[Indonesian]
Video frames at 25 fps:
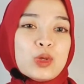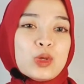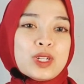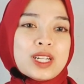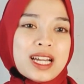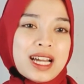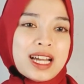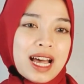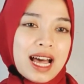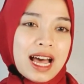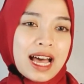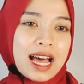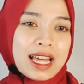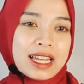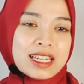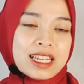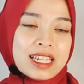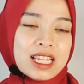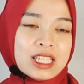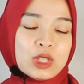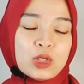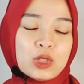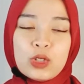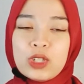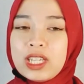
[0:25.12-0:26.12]

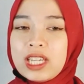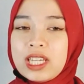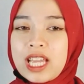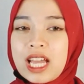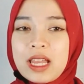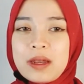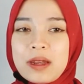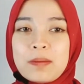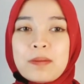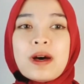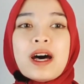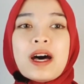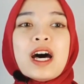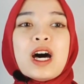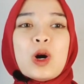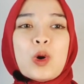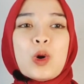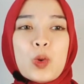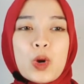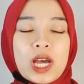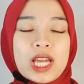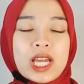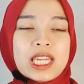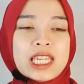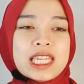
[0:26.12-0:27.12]
dugaan dan tudingan
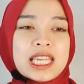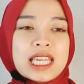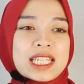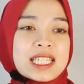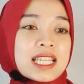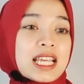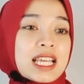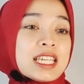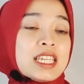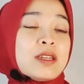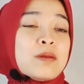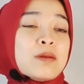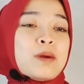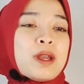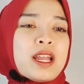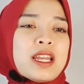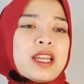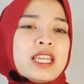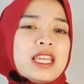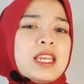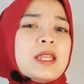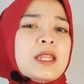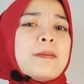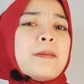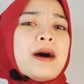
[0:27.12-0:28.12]
bahwa ijazah
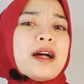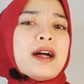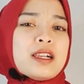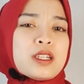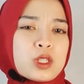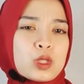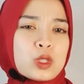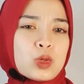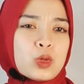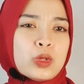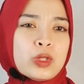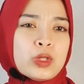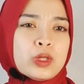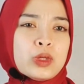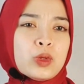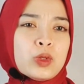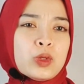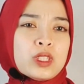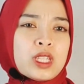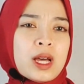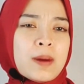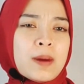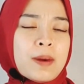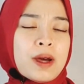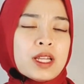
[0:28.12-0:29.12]
Gibran ini palsu,
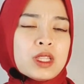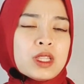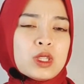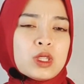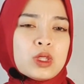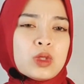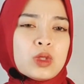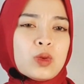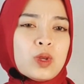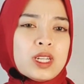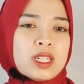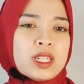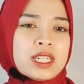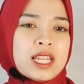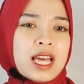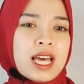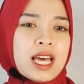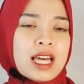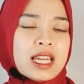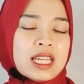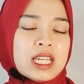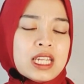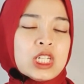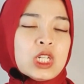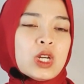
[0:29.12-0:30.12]
terutama tweet
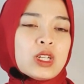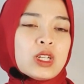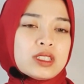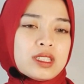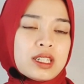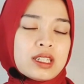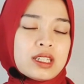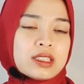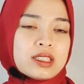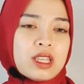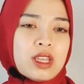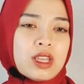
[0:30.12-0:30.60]
dari Dr.